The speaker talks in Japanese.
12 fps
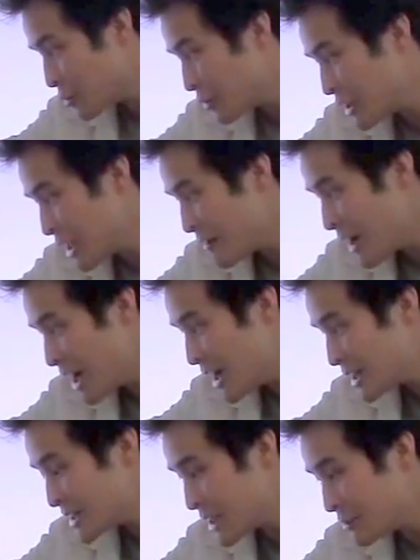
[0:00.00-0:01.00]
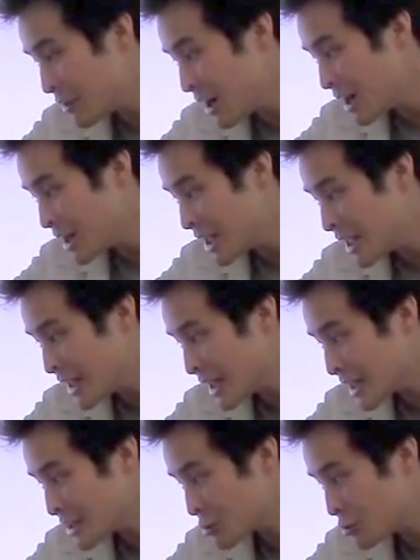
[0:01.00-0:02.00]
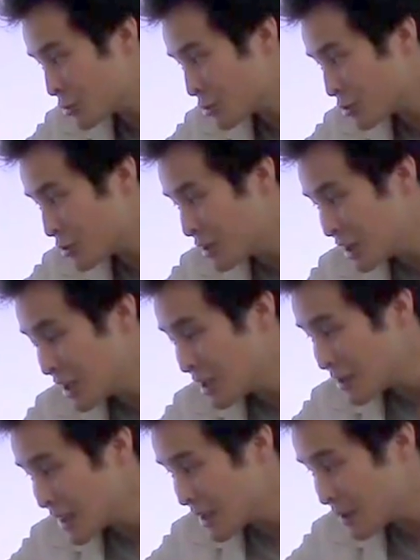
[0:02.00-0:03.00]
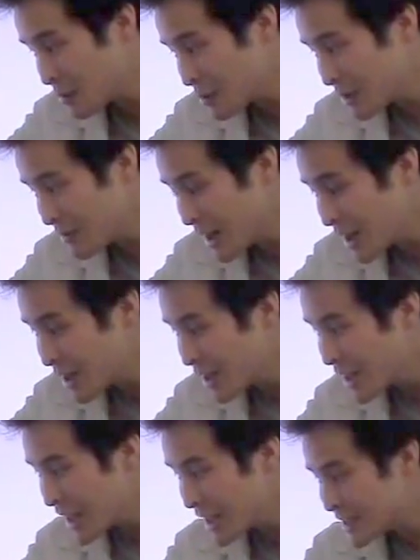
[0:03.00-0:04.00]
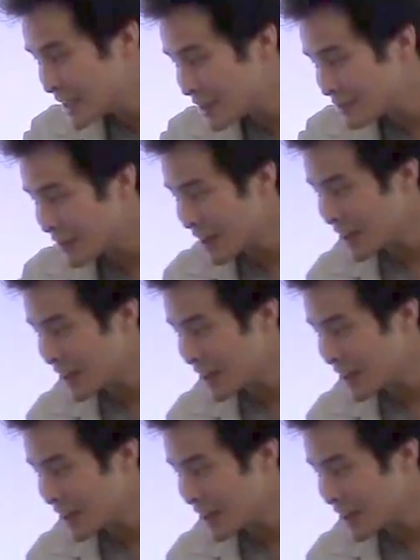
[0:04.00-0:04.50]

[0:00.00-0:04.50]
同意では精度が0.855で疑問では、え精度